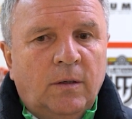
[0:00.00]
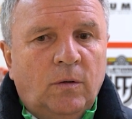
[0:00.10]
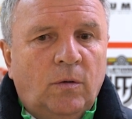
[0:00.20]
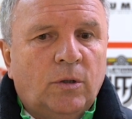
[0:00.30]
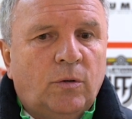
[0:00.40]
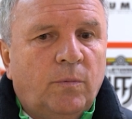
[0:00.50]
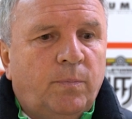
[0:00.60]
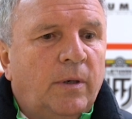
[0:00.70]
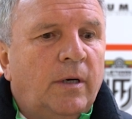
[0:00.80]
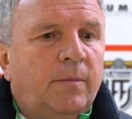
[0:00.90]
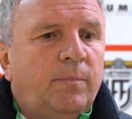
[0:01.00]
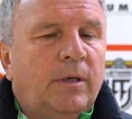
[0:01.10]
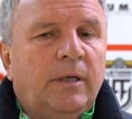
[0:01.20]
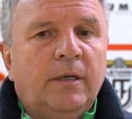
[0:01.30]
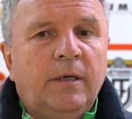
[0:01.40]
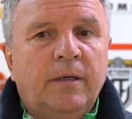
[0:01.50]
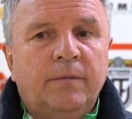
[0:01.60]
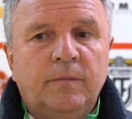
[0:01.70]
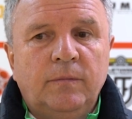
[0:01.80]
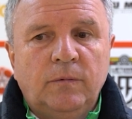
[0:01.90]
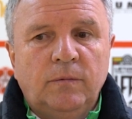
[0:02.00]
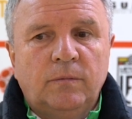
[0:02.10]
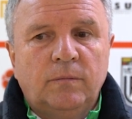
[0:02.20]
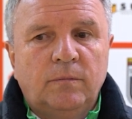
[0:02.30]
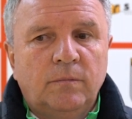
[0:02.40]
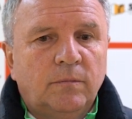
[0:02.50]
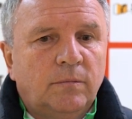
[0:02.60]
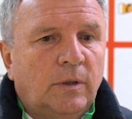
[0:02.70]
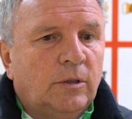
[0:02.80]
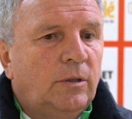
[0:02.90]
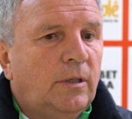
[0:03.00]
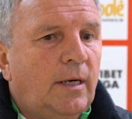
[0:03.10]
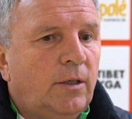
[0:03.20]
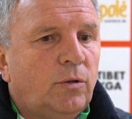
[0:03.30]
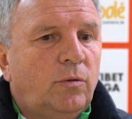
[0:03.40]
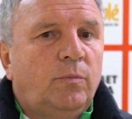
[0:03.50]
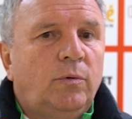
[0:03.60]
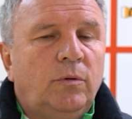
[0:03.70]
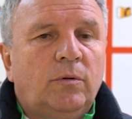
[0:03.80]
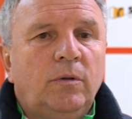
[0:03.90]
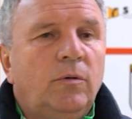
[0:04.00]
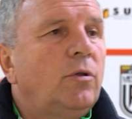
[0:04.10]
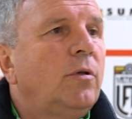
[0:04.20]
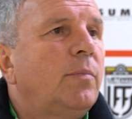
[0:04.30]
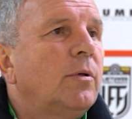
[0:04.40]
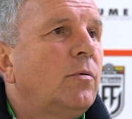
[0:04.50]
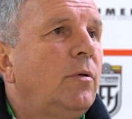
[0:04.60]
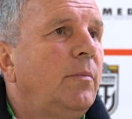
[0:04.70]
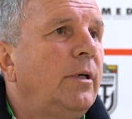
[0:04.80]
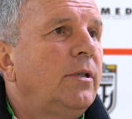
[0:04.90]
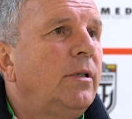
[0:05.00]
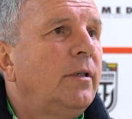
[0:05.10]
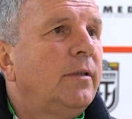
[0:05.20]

Ну, а что по, по игре? Ну, ожидали, что будет не очень простой матч.